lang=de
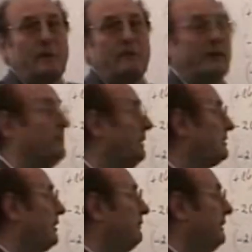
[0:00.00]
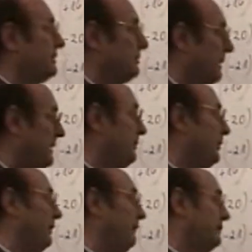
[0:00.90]
Wir haben also auf
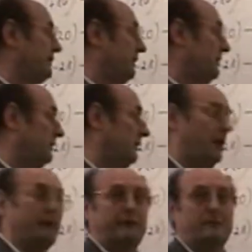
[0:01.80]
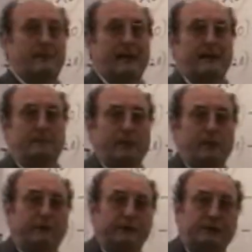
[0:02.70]
Dezimalbrüche verzichtet, auf gemeine
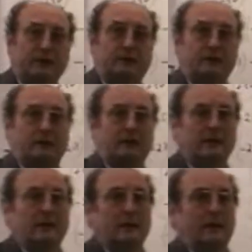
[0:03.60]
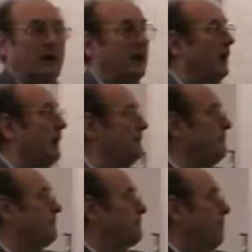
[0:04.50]
Brüche verzichtet,
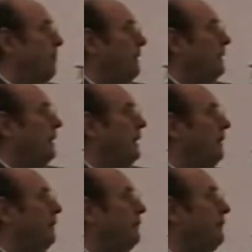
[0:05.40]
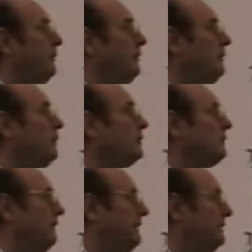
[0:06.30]
haben auf
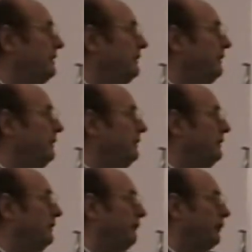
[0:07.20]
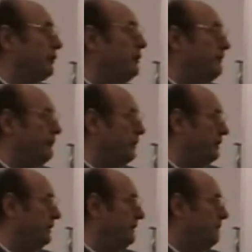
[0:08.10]
irgendwelche
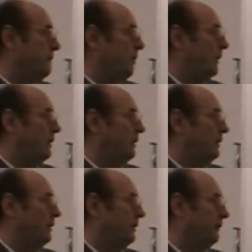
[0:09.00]
Verknüpfungen äh,